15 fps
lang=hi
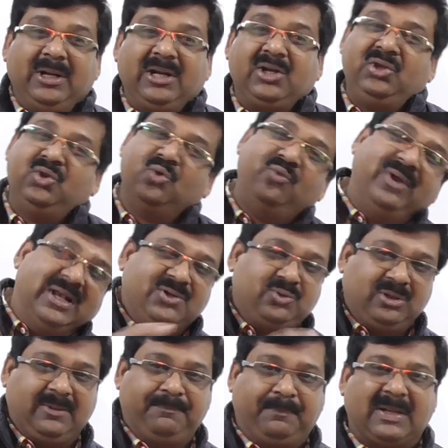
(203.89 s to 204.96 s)
इट यू विल डू
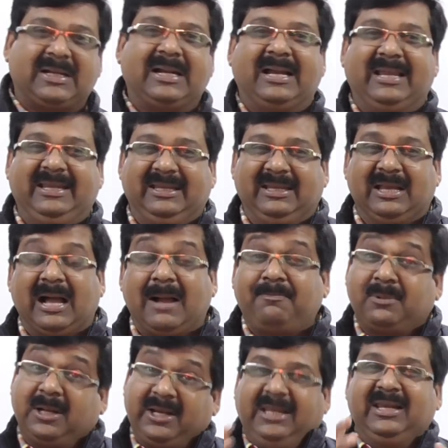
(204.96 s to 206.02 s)
इट पक्का है ये
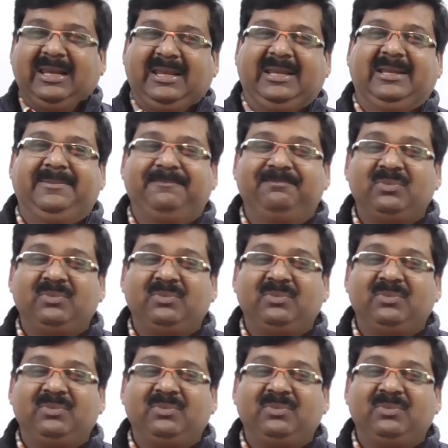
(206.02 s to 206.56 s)
आप कर ही लेंगे